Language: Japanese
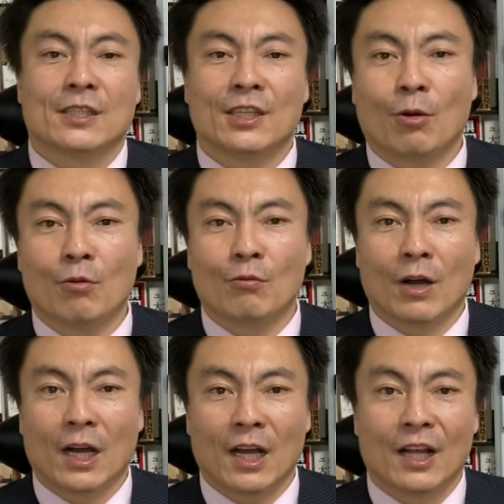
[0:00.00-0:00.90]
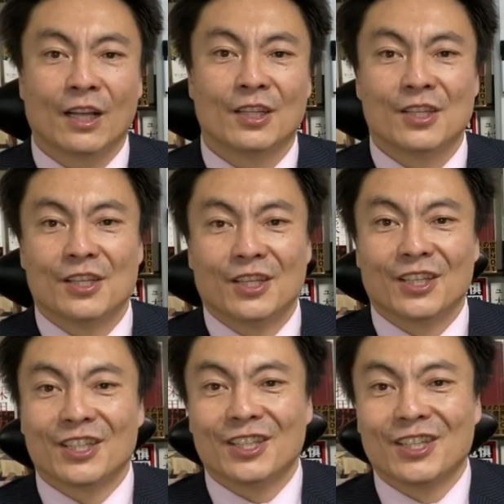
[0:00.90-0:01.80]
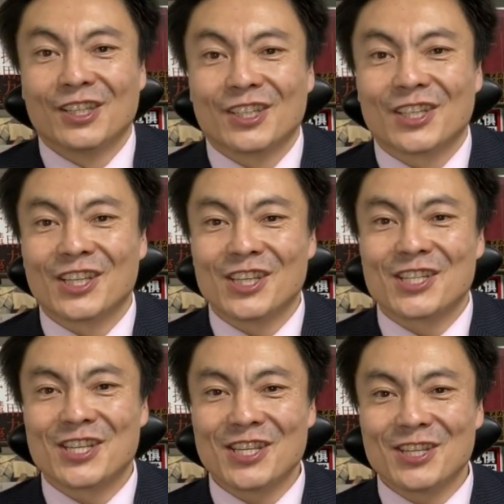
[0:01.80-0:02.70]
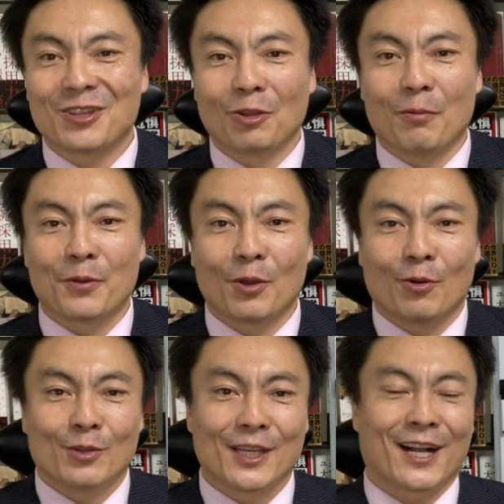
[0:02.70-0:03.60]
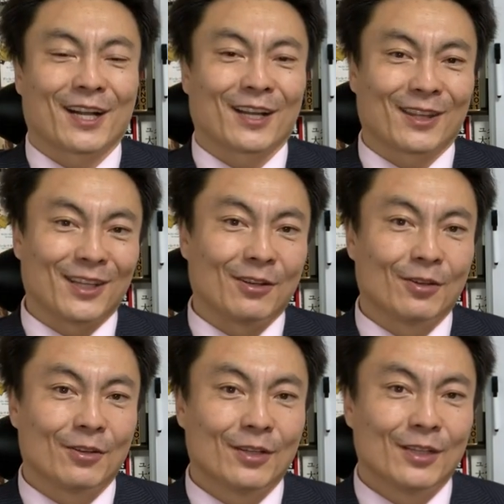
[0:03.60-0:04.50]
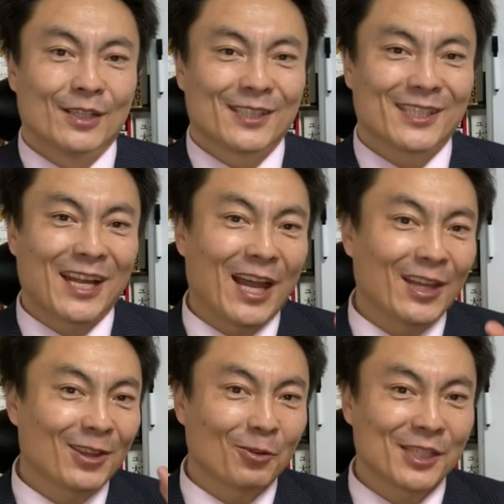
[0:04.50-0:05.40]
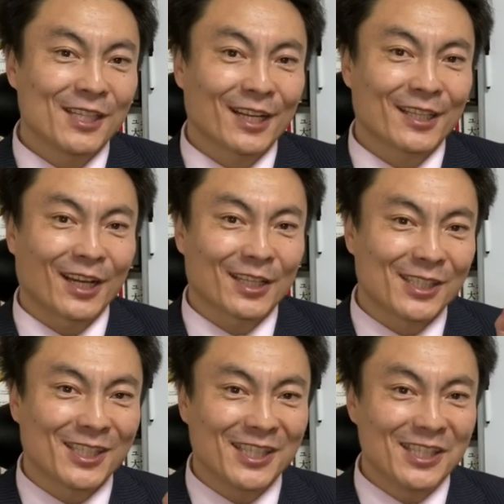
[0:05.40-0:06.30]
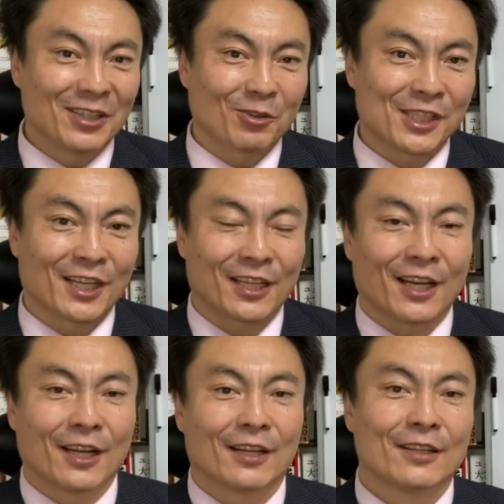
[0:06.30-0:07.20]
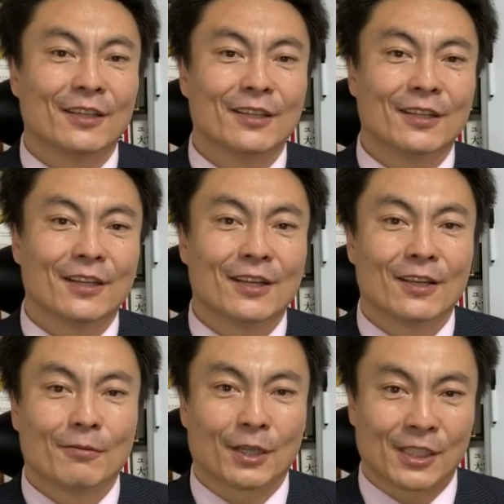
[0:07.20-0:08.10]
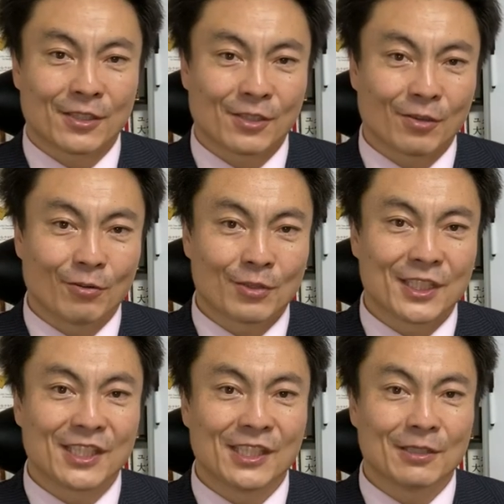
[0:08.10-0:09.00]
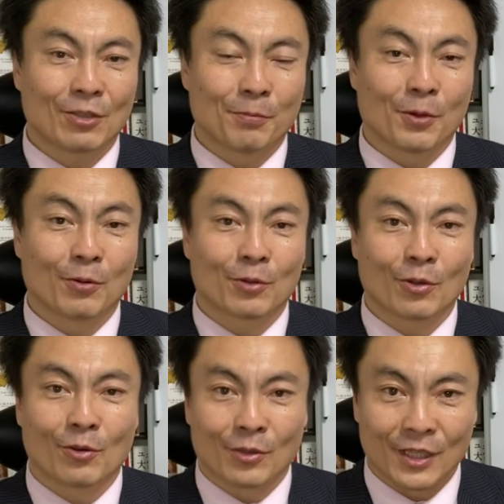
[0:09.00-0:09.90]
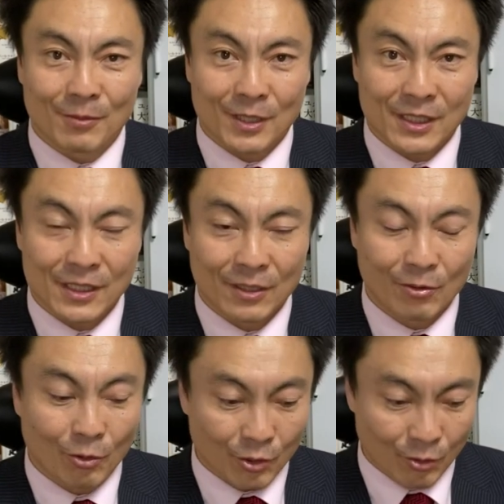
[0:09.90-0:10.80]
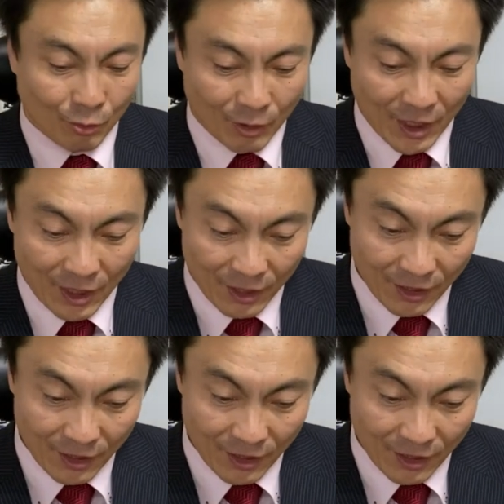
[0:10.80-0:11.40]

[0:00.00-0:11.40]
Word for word: 日本はきちんと病にかかっている。ちゃんとしなきゃ、きちんとしなきゃ。私はそれをきちんと病と呼んでいます。どういうことか。